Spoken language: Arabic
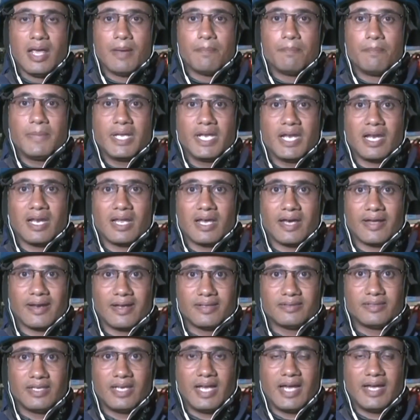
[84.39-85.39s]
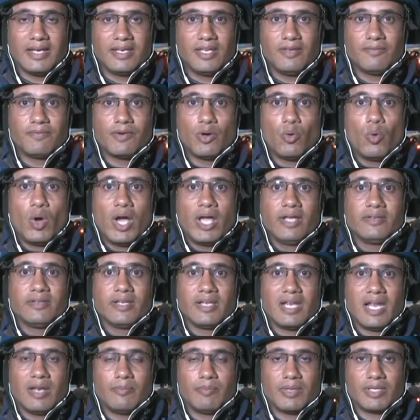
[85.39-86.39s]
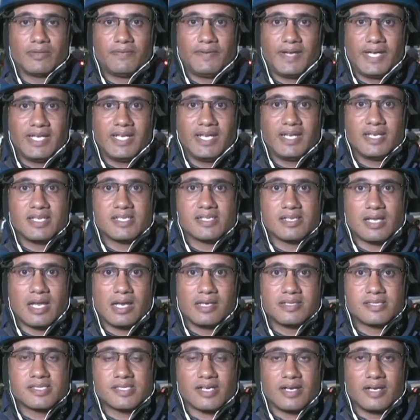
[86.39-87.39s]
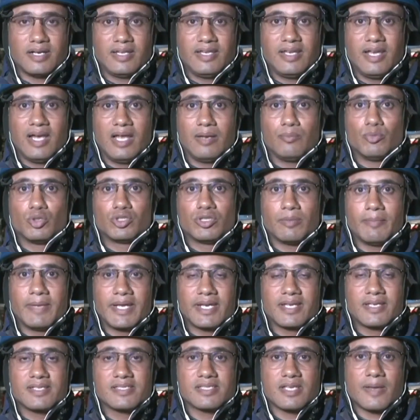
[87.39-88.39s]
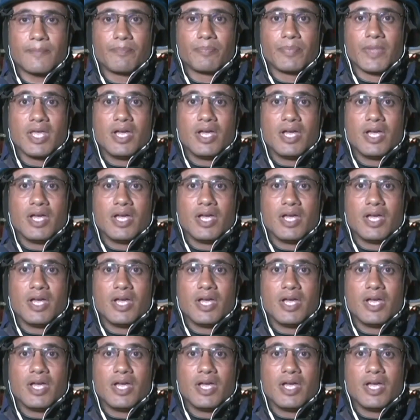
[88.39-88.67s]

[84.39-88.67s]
من الغارات العنيفة وأيضا المدفعية الإسرائيلية المتمركزة